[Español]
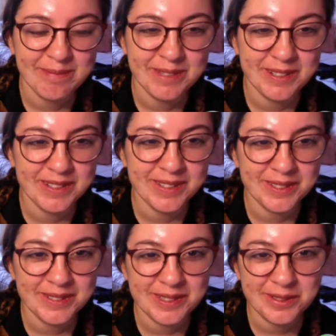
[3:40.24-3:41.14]
Pero
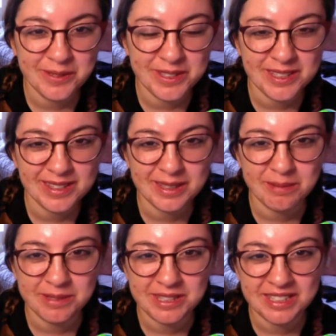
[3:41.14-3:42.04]
eso no es suficiente,
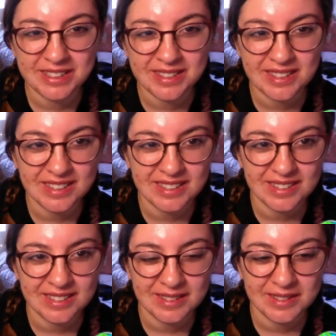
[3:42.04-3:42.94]
pues tenéis
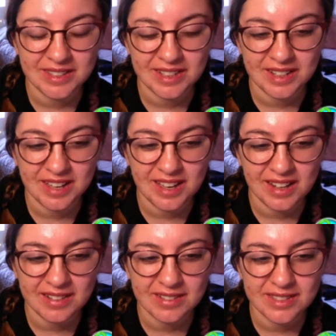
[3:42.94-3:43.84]
que
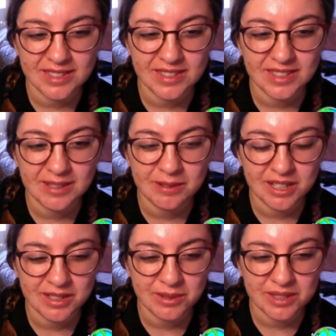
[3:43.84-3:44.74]
entrenarlo, tenéis que
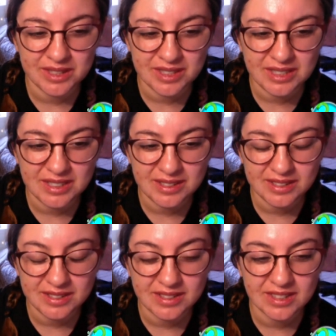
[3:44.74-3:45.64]
buscar tu
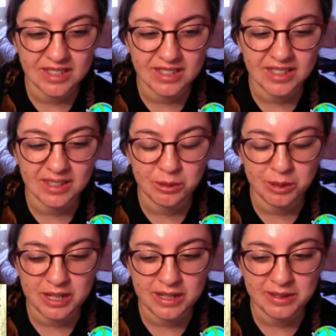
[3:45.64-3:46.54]
estilo, tenéis que
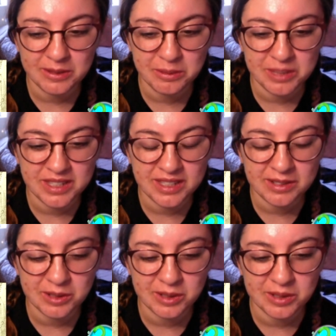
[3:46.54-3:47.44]
estudiar
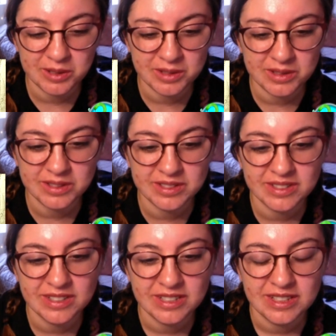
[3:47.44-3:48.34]
anatomía, color.
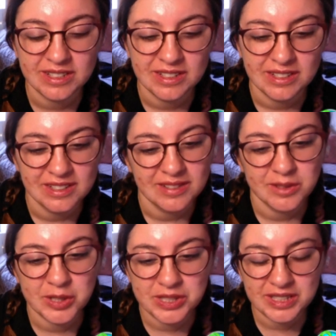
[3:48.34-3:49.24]

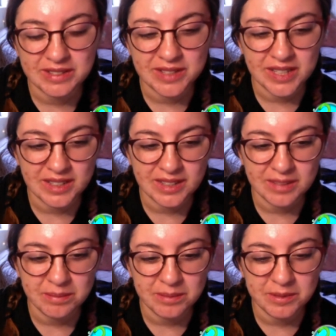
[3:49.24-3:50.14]
Uno tiene una...
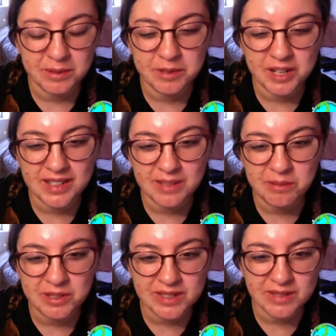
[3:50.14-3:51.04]
como alguien
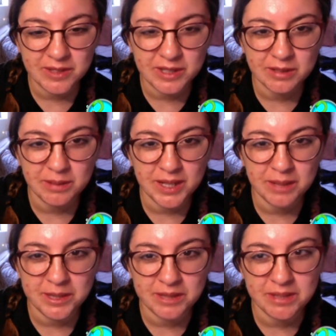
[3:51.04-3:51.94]
puede ser bueno para
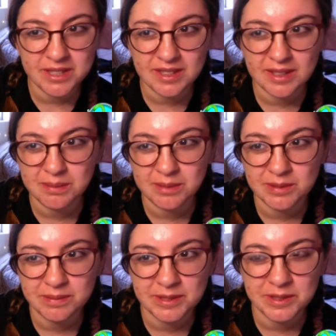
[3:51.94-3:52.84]
las matemáticas,
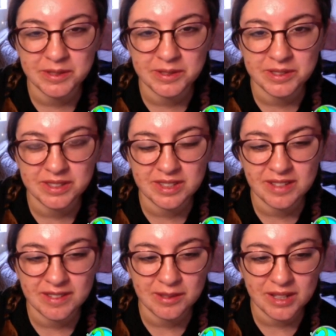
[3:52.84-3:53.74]
pues, pero no se
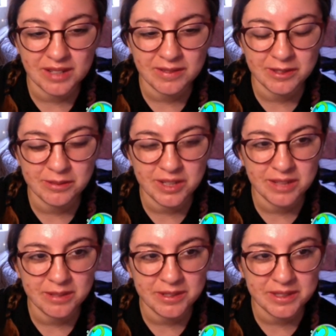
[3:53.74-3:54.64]
sabe toda la
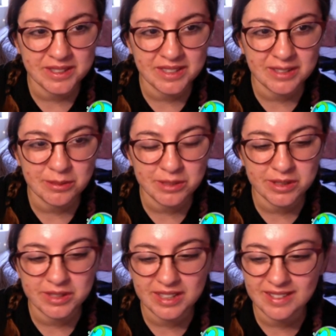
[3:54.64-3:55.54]
fórmula a menos que sea
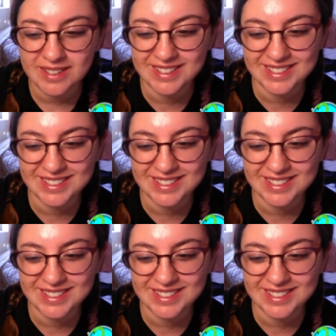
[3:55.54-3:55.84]
superdotado.